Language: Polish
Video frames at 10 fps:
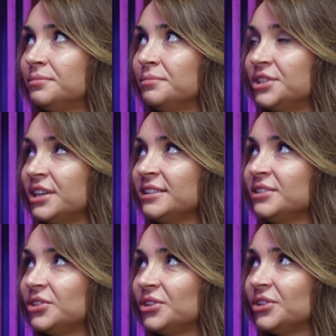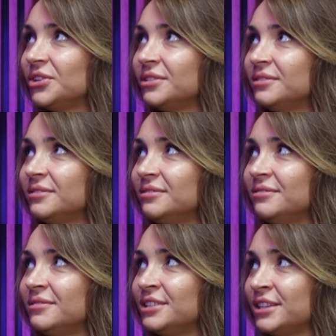przez to,
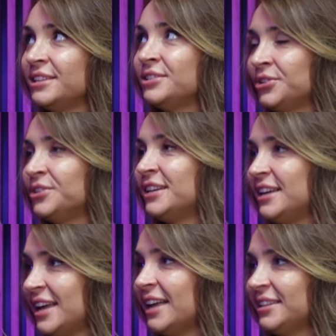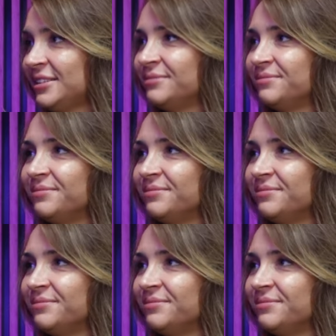że jest to tyle lat,